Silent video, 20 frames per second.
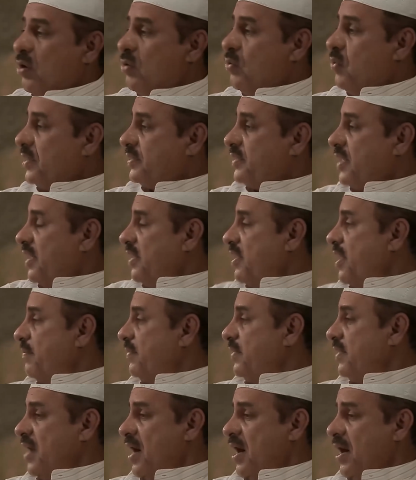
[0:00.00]
قوة إلا
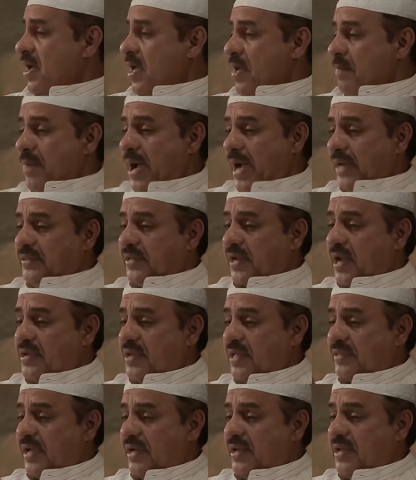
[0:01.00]
بالله بعد
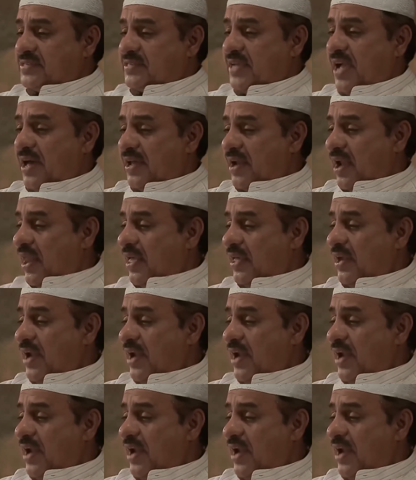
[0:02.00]
ردت على سحر الله